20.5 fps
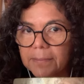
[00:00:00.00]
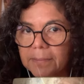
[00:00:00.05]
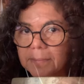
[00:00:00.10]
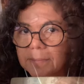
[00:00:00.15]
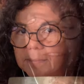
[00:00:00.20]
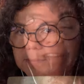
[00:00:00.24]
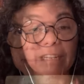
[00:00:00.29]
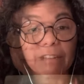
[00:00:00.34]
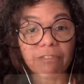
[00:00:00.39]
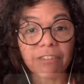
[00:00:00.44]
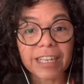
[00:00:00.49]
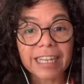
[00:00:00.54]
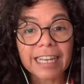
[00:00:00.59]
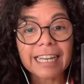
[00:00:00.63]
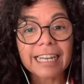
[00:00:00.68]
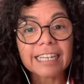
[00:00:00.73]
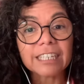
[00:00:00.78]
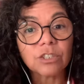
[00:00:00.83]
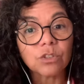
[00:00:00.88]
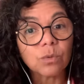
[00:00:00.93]

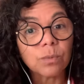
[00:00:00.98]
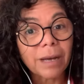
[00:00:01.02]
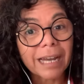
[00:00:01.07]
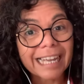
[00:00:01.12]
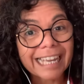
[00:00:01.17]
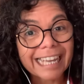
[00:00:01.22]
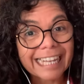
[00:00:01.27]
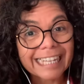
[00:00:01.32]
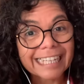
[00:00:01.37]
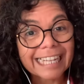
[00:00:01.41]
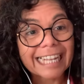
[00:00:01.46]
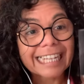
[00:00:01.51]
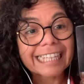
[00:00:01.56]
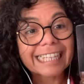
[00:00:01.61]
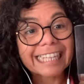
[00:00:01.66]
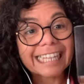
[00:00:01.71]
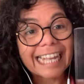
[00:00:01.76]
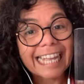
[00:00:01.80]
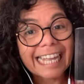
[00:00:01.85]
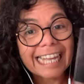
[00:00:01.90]
Verifiquen que su baqueta
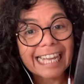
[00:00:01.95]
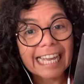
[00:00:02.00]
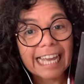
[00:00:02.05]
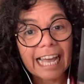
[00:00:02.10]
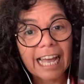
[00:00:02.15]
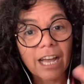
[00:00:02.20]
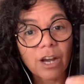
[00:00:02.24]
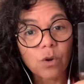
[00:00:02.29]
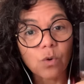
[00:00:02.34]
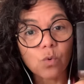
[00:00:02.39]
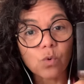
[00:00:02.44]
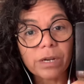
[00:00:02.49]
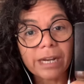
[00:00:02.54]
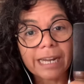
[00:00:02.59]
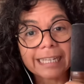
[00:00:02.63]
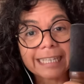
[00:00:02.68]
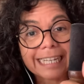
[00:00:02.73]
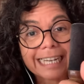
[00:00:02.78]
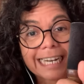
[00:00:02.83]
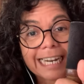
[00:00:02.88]
tenga
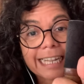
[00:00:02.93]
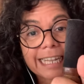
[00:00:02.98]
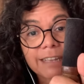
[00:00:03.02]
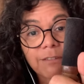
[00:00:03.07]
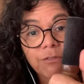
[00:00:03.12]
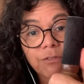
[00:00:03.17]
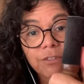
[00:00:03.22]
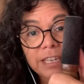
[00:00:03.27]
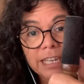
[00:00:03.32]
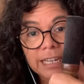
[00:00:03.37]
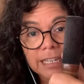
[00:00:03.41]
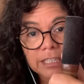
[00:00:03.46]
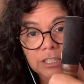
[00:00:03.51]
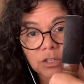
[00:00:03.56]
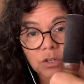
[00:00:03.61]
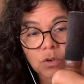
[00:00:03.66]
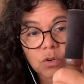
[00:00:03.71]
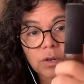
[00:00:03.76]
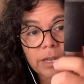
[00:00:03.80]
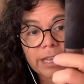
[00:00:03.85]
una tela de
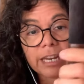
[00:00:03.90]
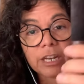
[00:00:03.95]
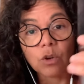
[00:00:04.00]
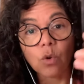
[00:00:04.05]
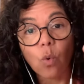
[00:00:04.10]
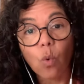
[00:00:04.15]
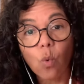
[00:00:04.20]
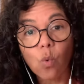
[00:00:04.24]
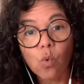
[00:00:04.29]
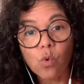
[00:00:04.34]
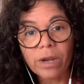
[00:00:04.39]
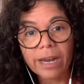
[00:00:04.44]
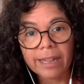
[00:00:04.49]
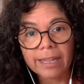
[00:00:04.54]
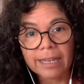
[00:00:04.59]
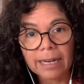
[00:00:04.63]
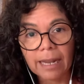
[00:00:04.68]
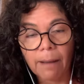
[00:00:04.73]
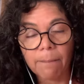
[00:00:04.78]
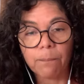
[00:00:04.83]
fieltro en una
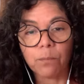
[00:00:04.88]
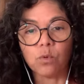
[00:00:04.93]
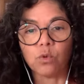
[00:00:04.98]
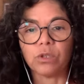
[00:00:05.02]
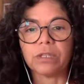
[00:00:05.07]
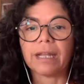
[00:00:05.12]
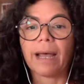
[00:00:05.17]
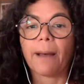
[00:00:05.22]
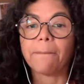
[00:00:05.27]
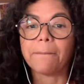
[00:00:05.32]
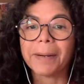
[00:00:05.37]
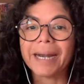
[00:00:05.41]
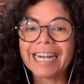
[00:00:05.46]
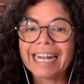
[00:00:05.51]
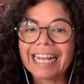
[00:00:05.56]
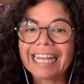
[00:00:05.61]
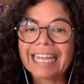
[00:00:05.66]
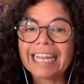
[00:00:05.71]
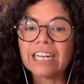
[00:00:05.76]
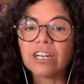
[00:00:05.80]
de las puntas
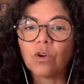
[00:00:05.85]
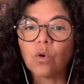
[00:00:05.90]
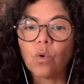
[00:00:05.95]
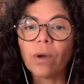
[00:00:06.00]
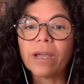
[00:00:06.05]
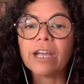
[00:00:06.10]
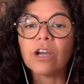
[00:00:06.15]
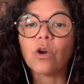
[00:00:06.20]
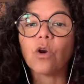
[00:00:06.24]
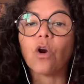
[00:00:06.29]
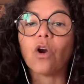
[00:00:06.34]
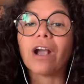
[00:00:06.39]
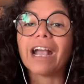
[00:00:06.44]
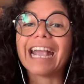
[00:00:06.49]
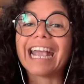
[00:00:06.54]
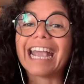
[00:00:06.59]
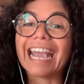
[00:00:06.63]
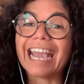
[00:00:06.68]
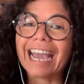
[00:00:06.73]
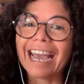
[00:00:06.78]
para que el cuenco
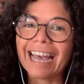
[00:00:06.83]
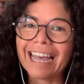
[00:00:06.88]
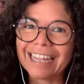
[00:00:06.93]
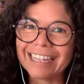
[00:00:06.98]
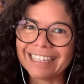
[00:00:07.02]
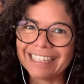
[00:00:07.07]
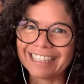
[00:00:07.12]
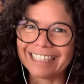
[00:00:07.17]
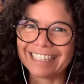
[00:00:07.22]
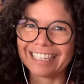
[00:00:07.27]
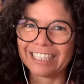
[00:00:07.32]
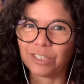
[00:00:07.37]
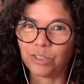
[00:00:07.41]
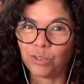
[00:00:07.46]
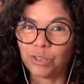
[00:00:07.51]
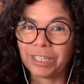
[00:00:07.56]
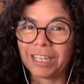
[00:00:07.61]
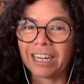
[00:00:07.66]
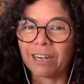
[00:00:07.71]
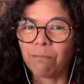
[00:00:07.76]
cante
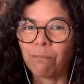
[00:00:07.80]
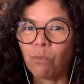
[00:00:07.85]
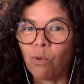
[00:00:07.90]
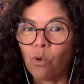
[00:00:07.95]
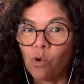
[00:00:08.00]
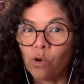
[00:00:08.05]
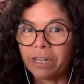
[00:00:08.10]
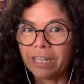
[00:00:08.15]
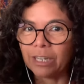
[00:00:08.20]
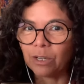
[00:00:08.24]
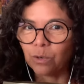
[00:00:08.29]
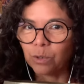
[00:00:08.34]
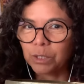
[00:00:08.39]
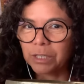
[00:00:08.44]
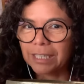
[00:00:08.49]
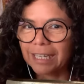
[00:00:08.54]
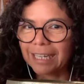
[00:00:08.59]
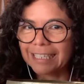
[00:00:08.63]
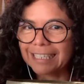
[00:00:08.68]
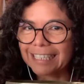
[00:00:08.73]
sus
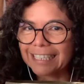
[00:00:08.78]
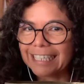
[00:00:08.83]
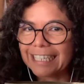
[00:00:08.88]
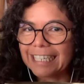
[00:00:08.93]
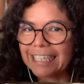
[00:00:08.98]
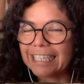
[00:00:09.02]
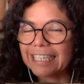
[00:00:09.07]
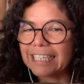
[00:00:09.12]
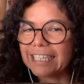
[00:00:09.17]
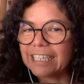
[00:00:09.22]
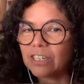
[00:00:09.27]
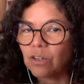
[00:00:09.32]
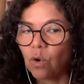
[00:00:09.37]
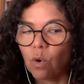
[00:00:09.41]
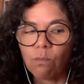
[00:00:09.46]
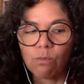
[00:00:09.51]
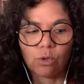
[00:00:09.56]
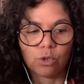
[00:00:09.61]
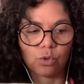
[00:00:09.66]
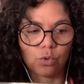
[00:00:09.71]
armónicos, así
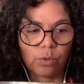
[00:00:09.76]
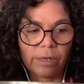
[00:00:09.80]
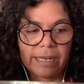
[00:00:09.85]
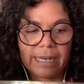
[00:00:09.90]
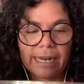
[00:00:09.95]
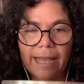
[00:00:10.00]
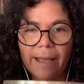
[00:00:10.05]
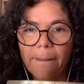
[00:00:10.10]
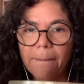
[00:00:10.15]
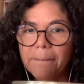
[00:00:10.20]
como suena